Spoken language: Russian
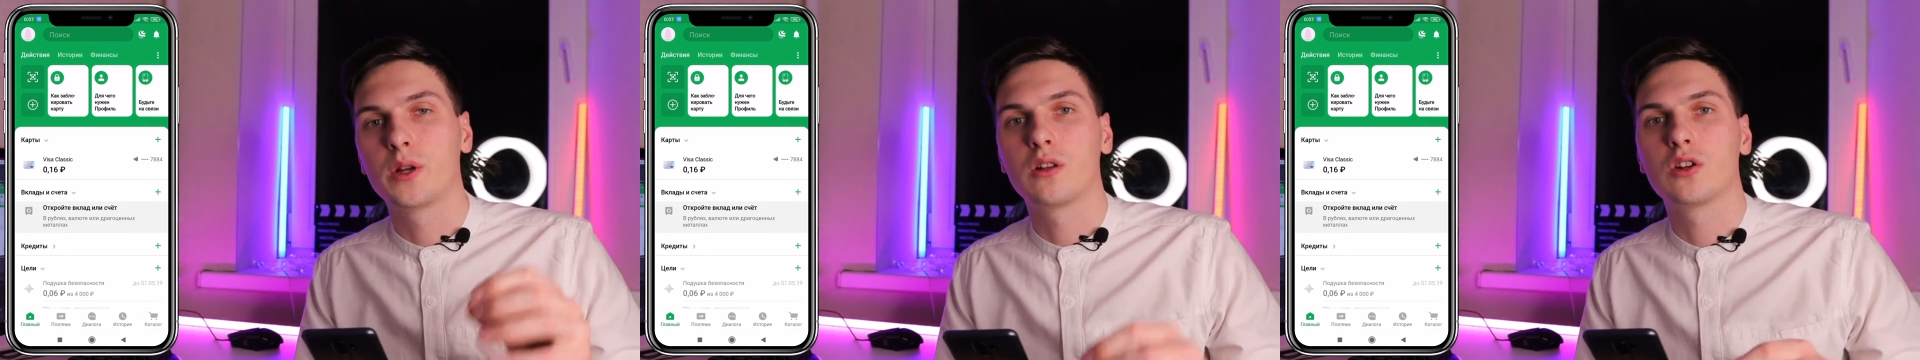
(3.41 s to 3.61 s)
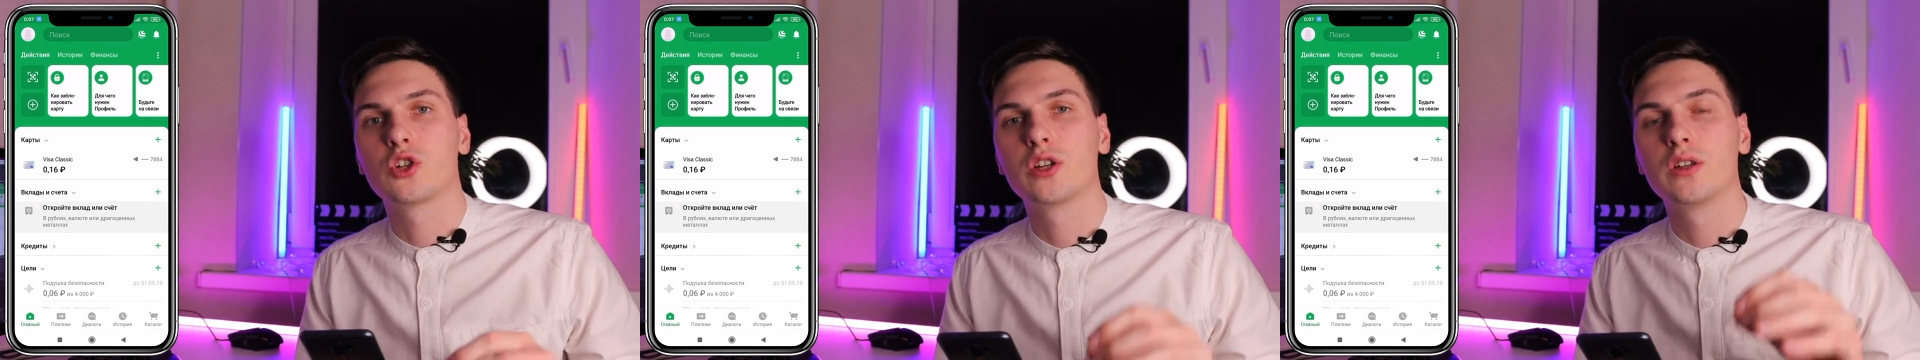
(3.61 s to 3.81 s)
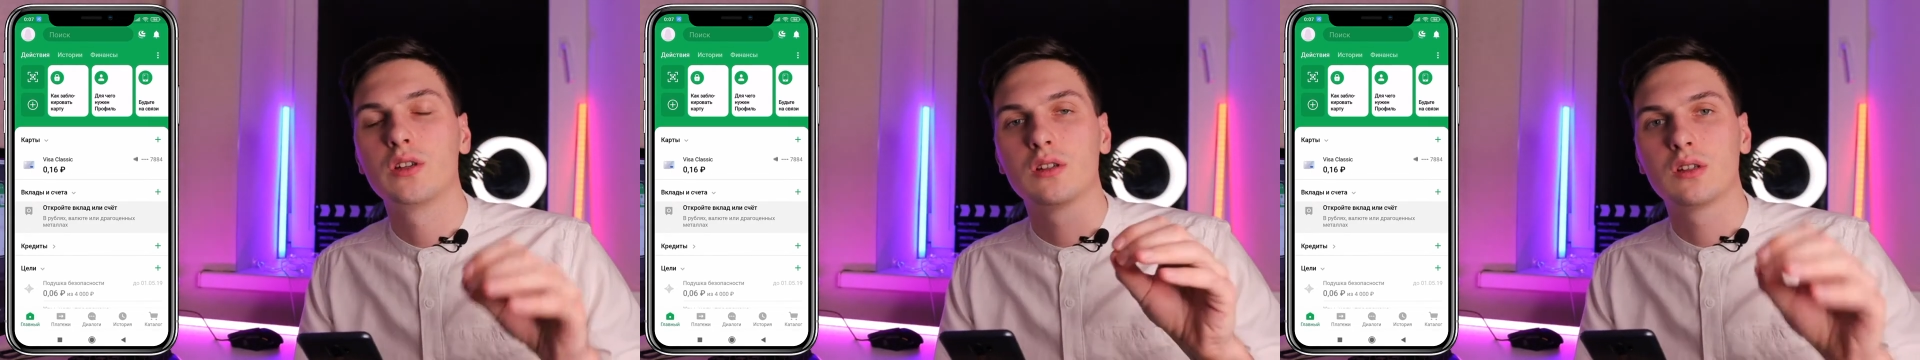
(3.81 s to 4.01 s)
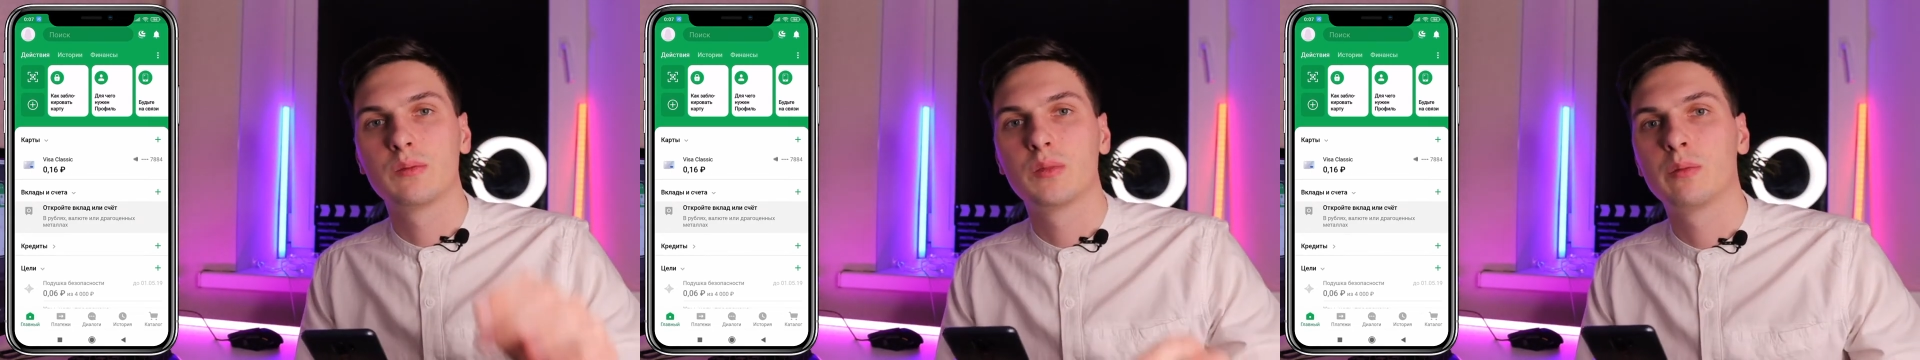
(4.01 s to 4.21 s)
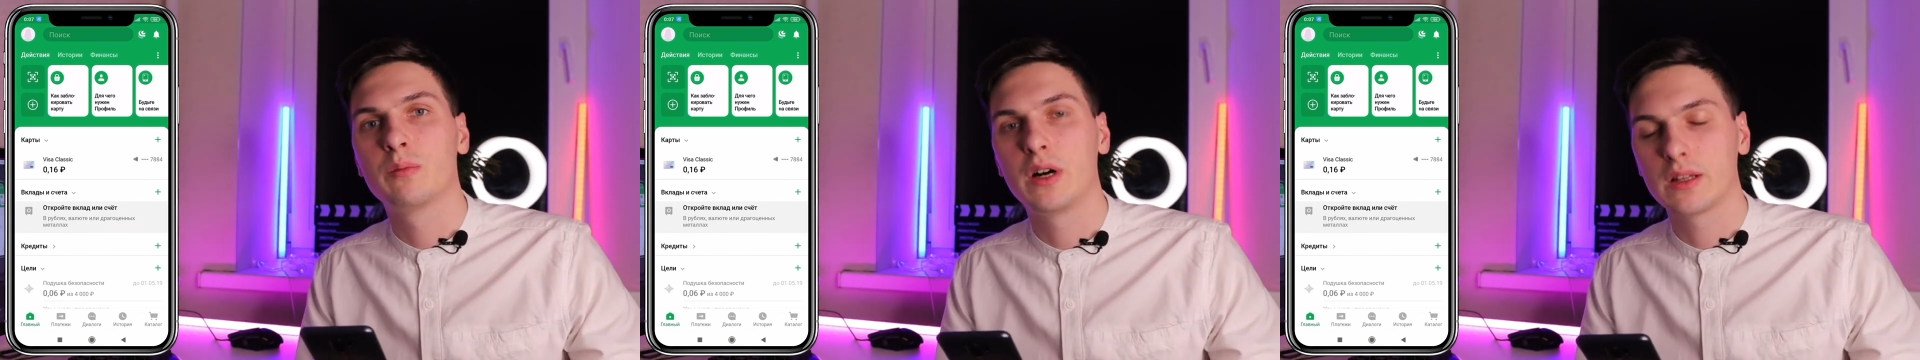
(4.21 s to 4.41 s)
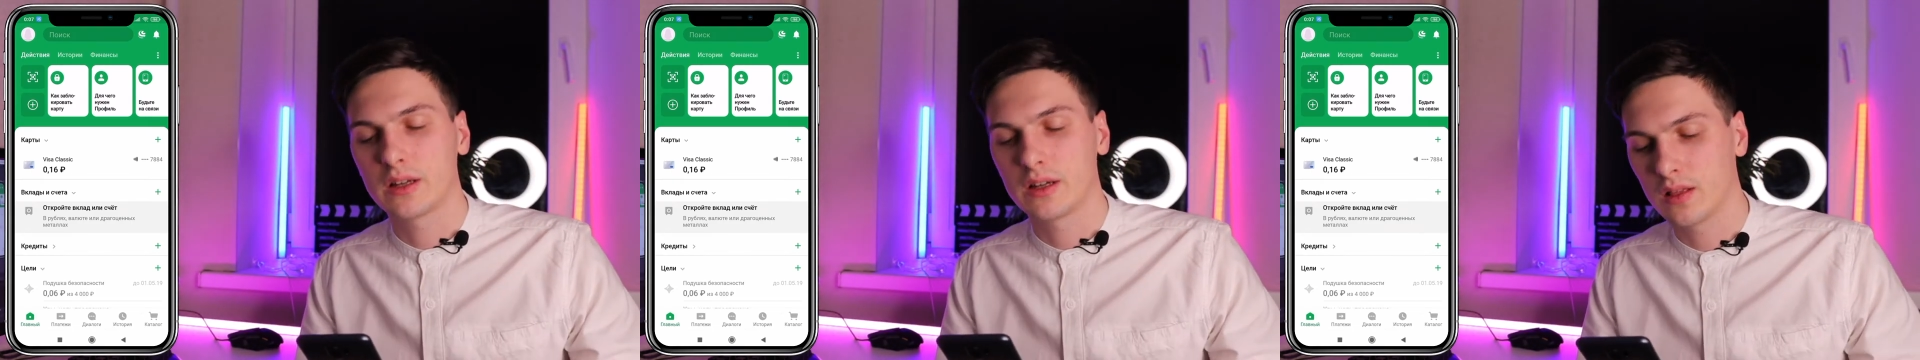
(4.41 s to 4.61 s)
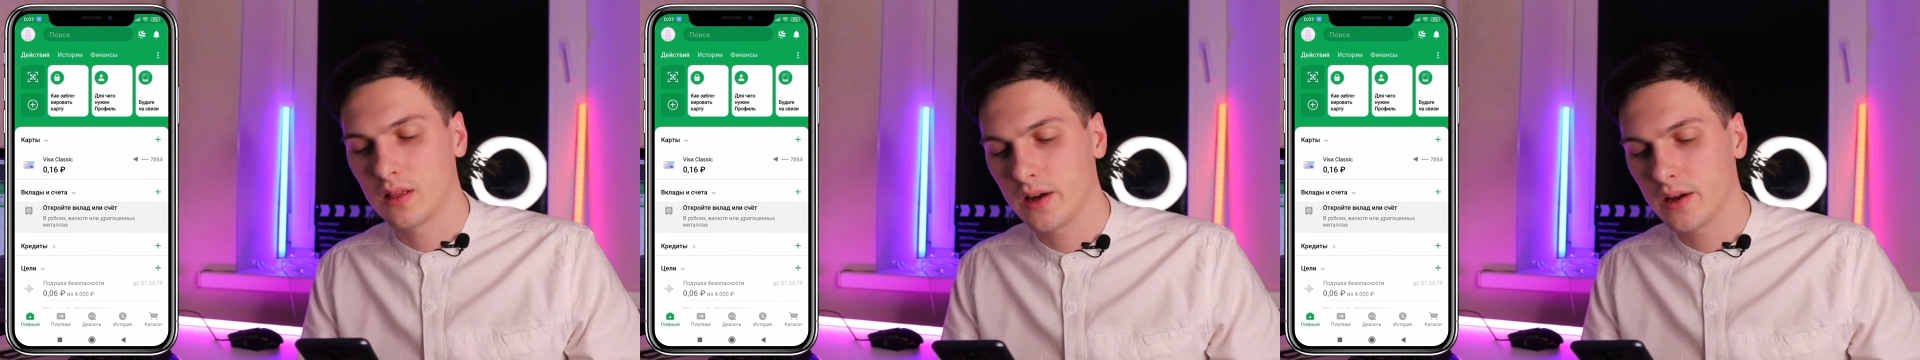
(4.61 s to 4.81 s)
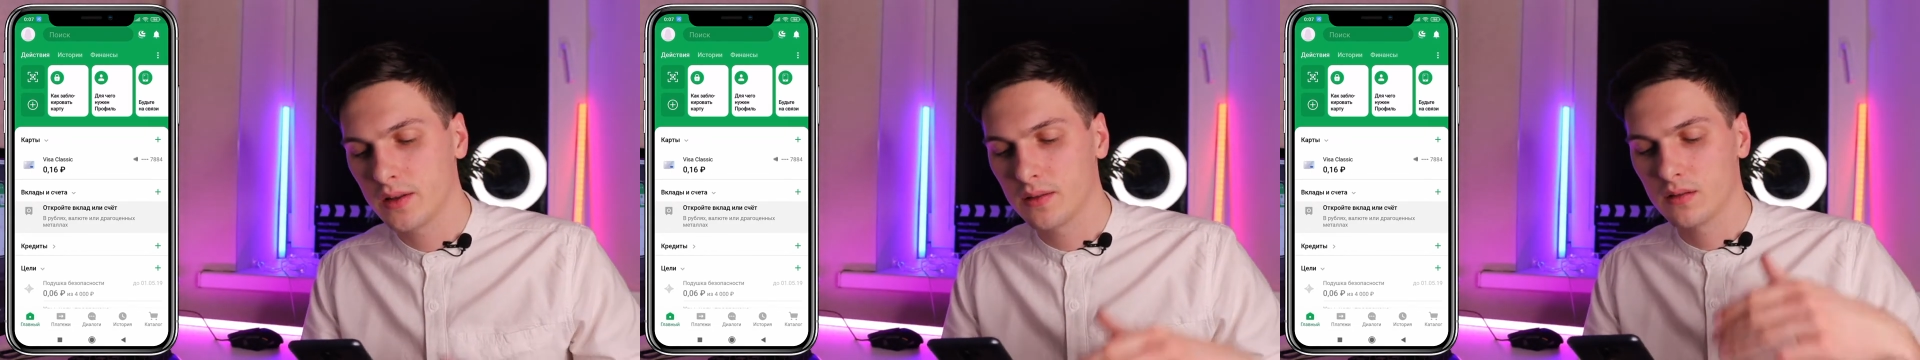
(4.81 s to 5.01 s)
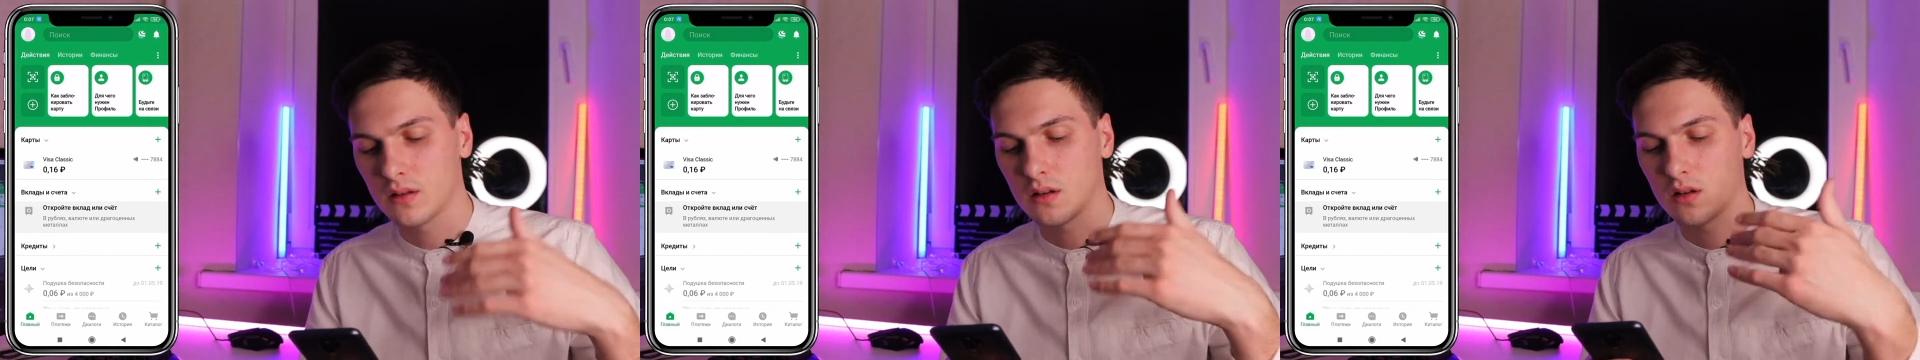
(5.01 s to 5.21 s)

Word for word: приложении Сбербанк Онлайн.